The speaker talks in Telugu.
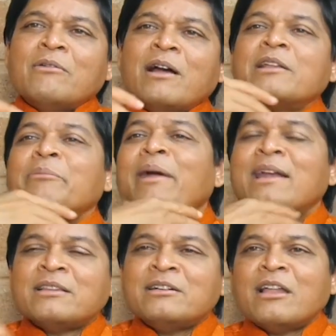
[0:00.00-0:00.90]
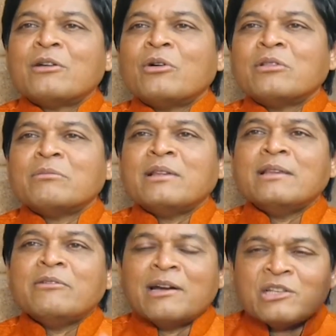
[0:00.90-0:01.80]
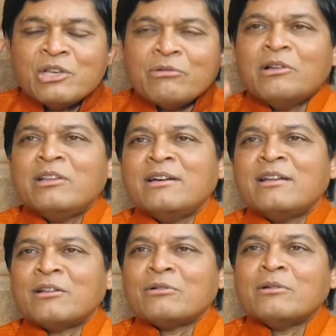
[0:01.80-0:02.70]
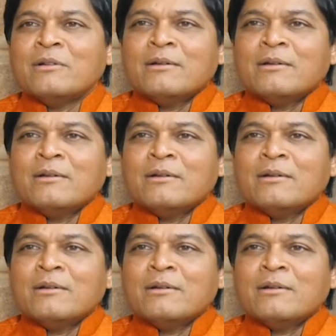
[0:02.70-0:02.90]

వాటి మెడ తింటారు కొంతమంది వాటి చెవులు తింటారు